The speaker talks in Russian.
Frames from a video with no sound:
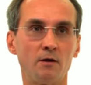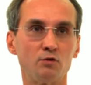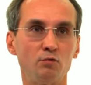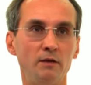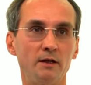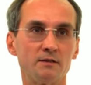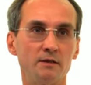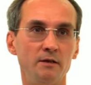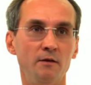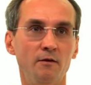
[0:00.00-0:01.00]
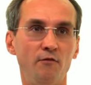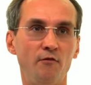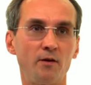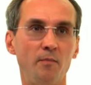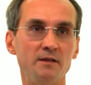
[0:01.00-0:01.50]
консультаций в
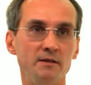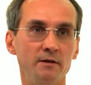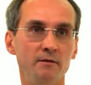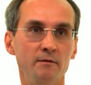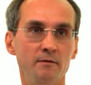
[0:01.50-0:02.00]
формате